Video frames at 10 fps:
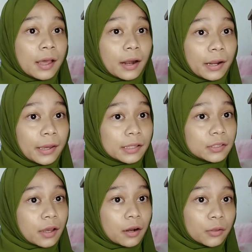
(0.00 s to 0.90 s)
rangkaian
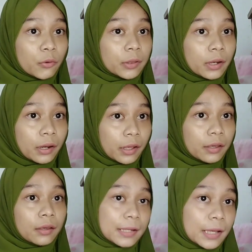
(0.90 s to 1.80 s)
Scarlet
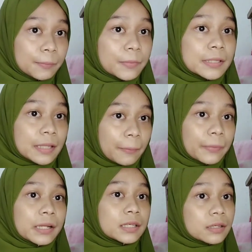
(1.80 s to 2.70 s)
Whitening kalian bisa
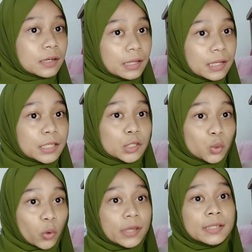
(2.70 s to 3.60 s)
pilih sendiri
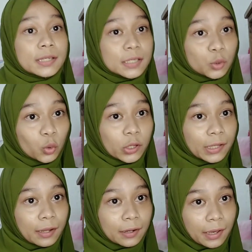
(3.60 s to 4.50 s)
sesuai jenis kulit
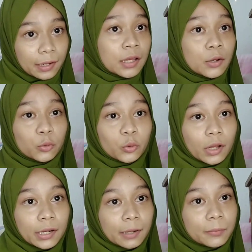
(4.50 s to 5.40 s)
kalian untuk
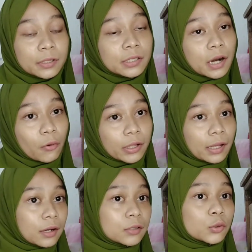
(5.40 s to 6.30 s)
kalian yang berjerawat
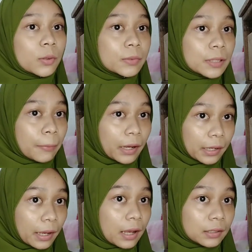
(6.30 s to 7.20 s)
kalian juga bisa
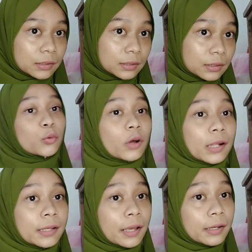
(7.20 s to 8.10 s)
pakai yang acne untuk
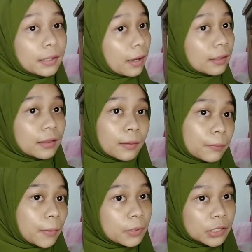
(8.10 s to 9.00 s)
kalian yang
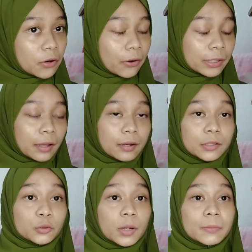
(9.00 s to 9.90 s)
tanpa berjerawat
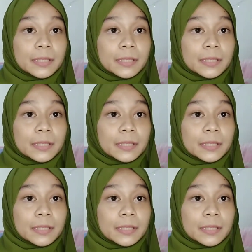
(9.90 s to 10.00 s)
kalian juga